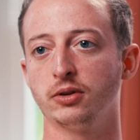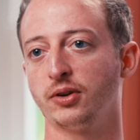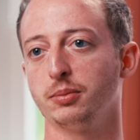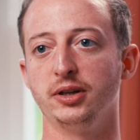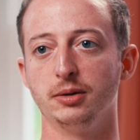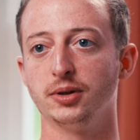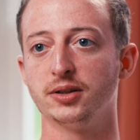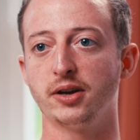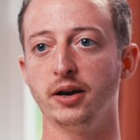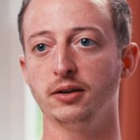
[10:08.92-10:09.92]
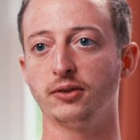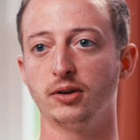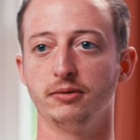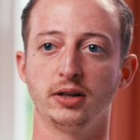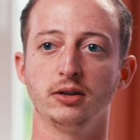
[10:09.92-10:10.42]
Das hat mir eben gezeigt, dass
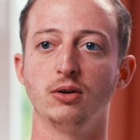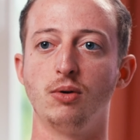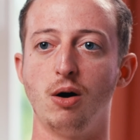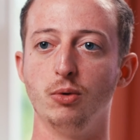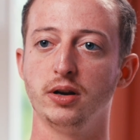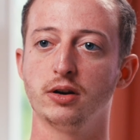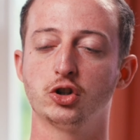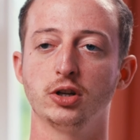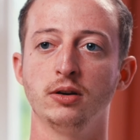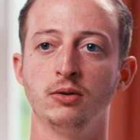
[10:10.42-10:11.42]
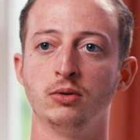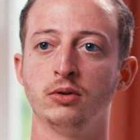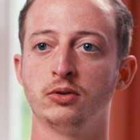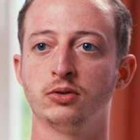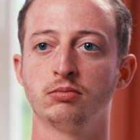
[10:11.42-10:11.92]
da wirklich Know-how hintersteht
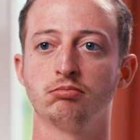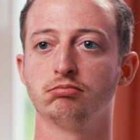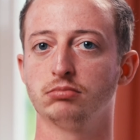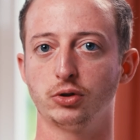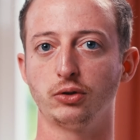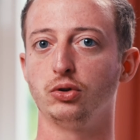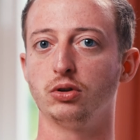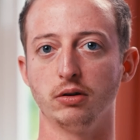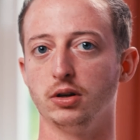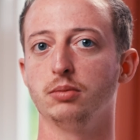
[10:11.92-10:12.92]
und dass ich dann